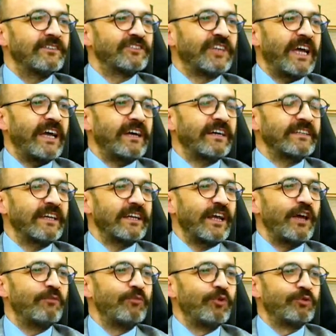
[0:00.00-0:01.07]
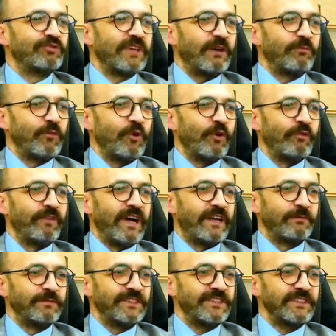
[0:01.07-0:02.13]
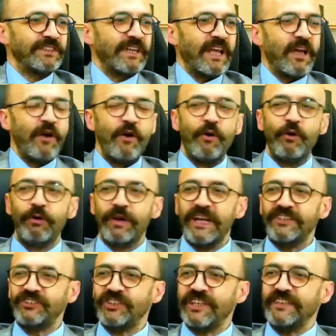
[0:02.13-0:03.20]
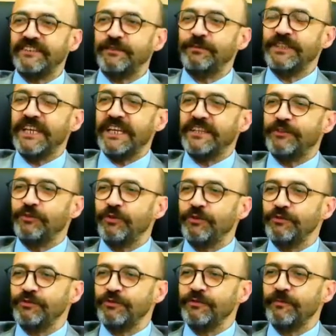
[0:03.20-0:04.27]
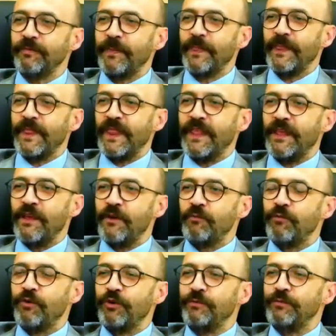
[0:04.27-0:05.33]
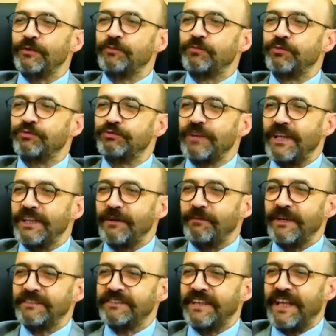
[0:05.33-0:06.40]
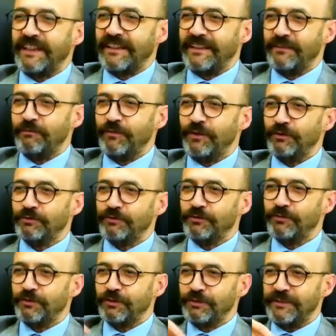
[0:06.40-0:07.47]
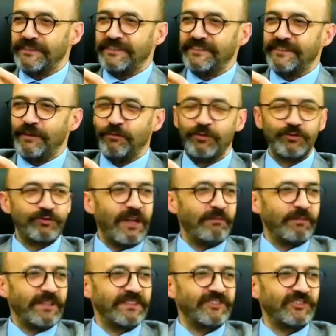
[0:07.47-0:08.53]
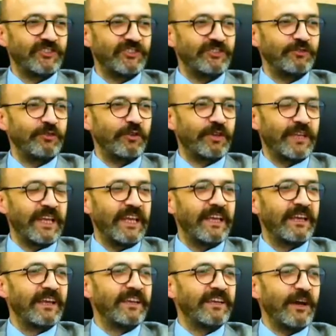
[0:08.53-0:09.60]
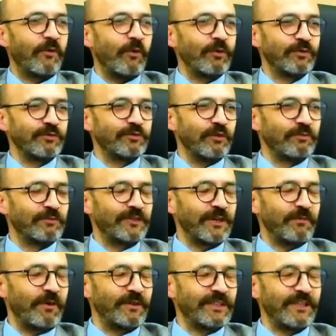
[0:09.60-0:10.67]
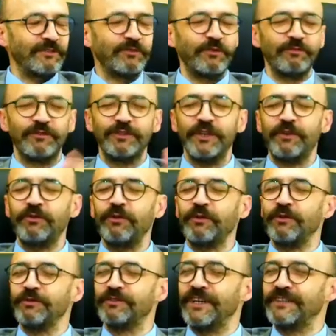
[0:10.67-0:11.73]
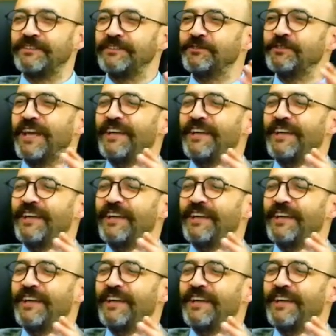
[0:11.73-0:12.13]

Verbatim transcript: Çaya kadar en büyük zammı o vermiş. Öğrenci kesimine gidiyoruz. Bugün biz burs alamazken biliyorsunuz bugünkü sistem burs almanız için diyor ki ya kolunuz olmayacak, bacağınız olmayacak, kör olacaksınız.